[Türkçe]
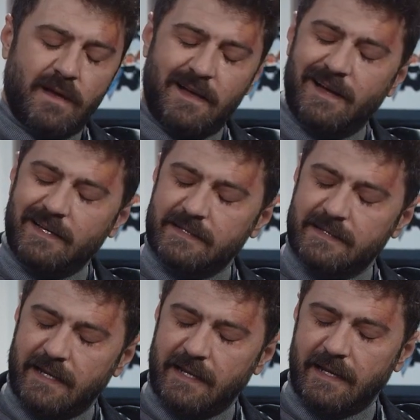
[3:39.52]
Ah,
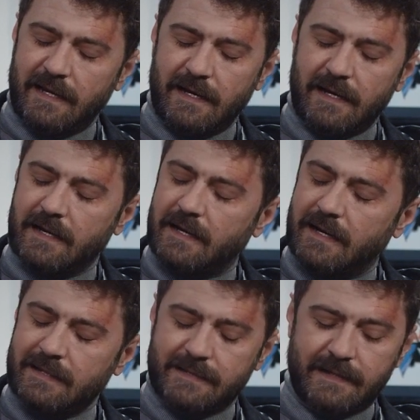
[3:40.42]
Aysel ya.
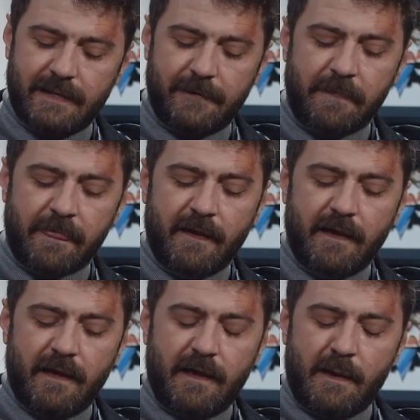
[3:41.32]
Ah Aysel.
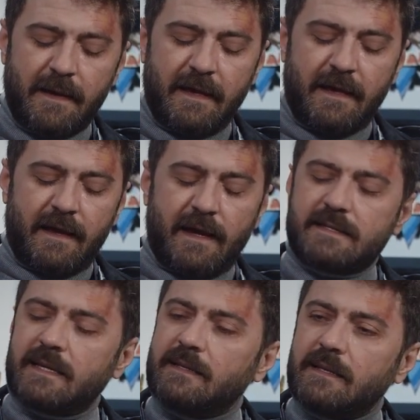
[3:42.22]

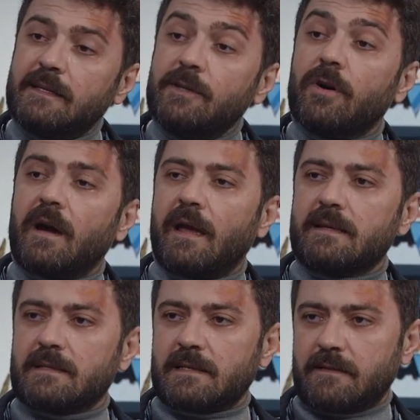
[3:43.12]
Aysel dedi ki yogaya
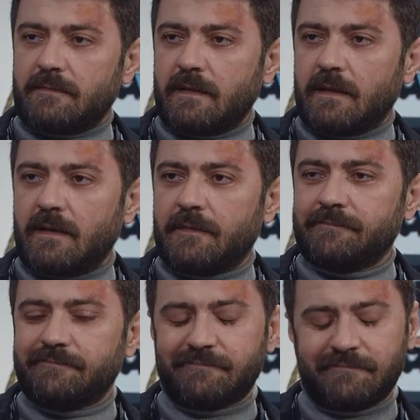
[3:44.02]
yazılacağım dedi.
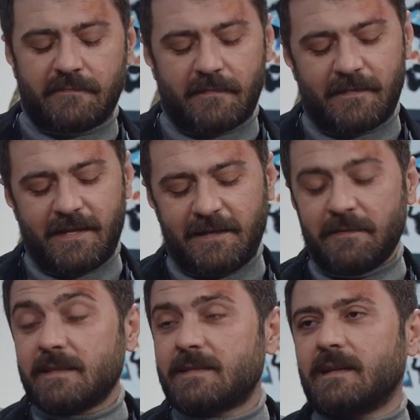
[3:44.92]

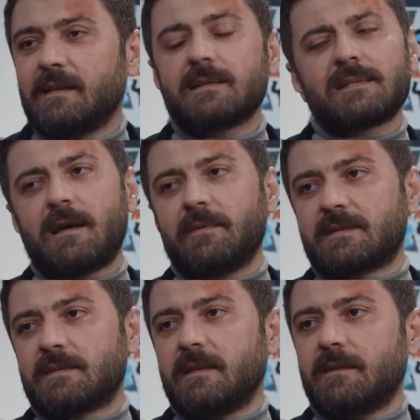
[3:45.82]
Dedim Aysel
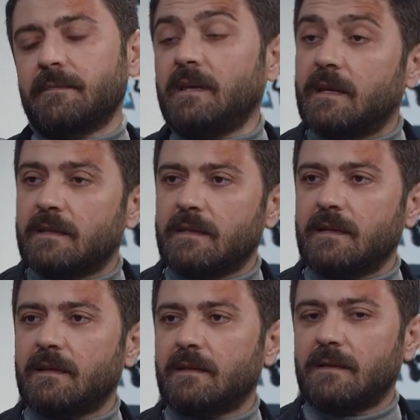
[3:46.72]
yazılamazsın dedim. Niye
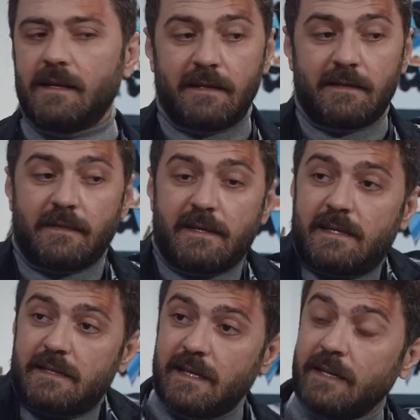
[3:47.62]
dedi? Ya dedim
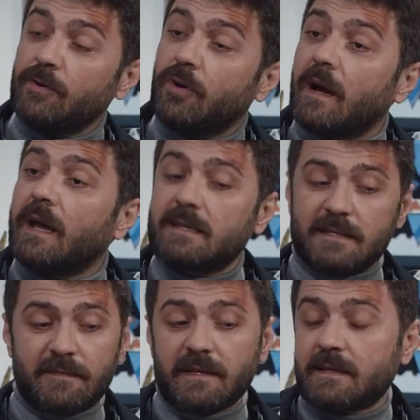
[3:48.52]
Aysel senin yoga
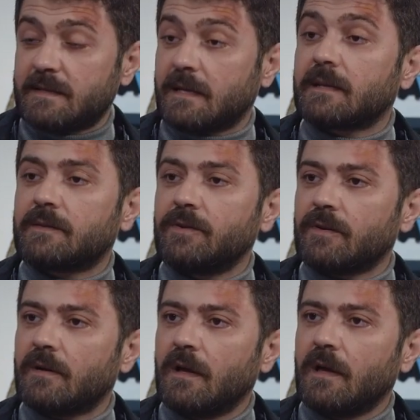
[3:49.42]
yazılmanda sıkıntı
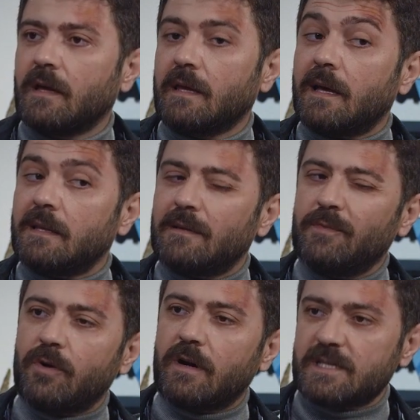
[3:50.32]
yok. Ya
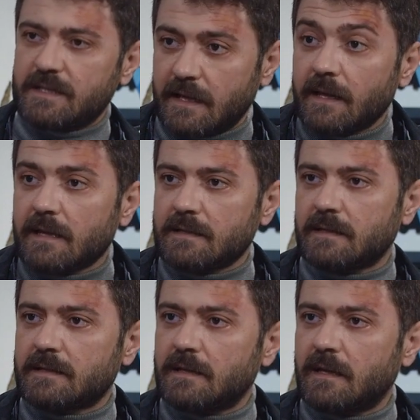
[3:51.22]
dedim yogacı sana
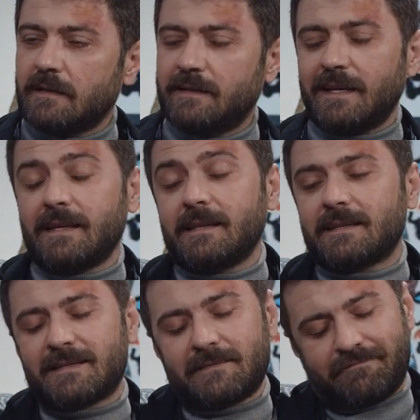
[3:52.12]
yazılırsa. Ya
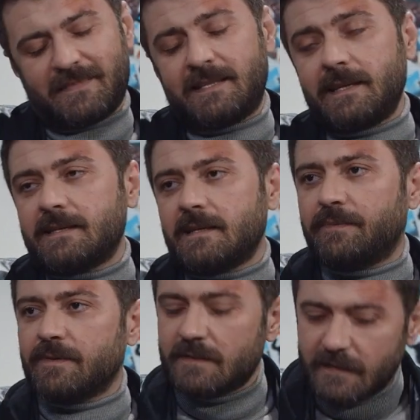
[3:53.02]
dedi stres
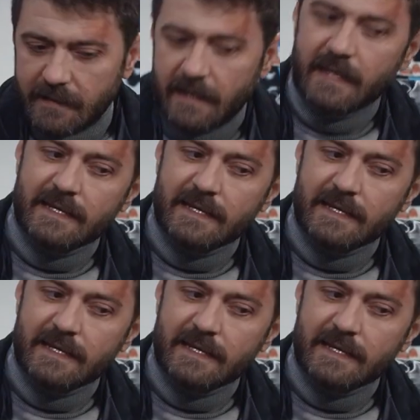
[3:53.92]
yapıyorsun dedi.